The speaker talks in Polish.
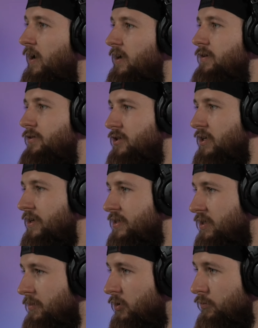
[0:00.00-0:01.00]
ale właśnie
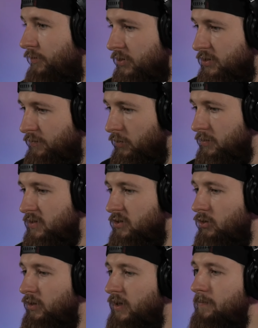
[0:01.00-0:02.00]
Geyser ma również swoją
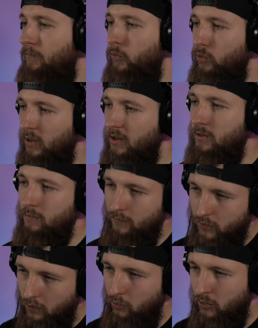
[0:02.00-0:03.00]
stronę, tu też
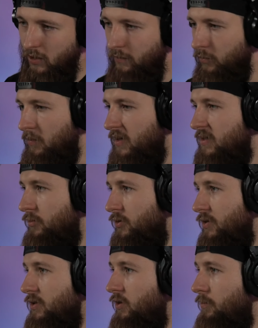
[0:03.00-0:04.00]
są różne informacje,
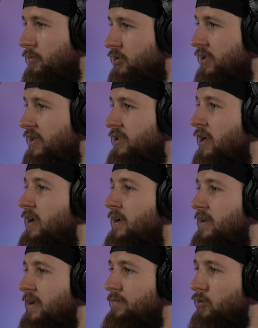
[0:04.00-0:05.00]
możecie sobie to poczytać.
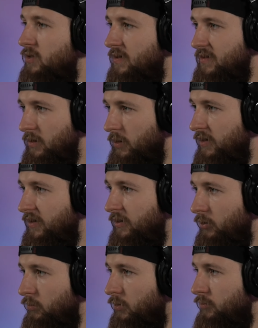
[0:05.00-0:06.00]
Ja wchodzę w zakładkę
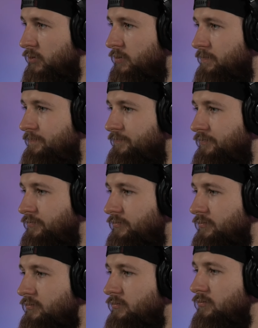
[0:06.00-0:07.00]
Download
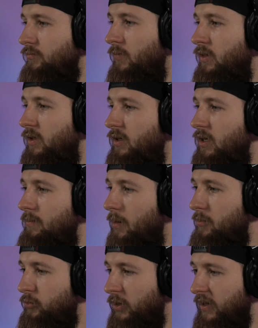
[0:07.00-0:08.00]
i
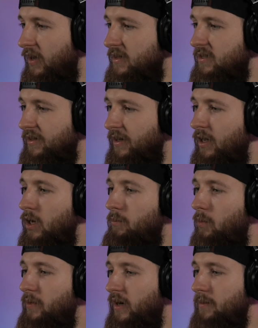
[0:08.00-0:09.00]
mamy tutaj Geyser,
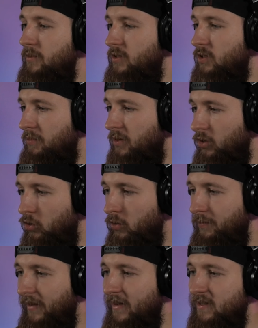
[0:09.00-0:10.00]
pobieramy sobie go
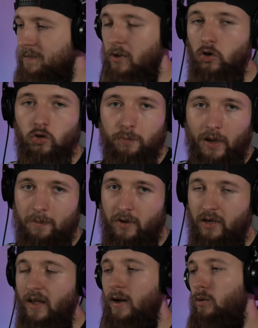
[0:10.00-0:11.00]
na Spigot Paper.
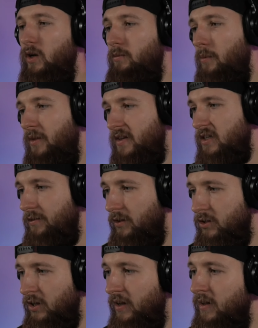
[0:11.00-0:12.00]
Ja akurat mam na
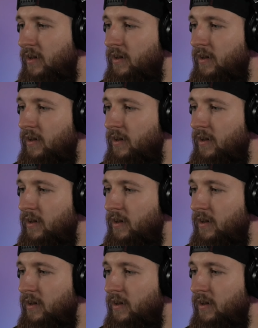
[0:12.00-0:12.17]
serwerze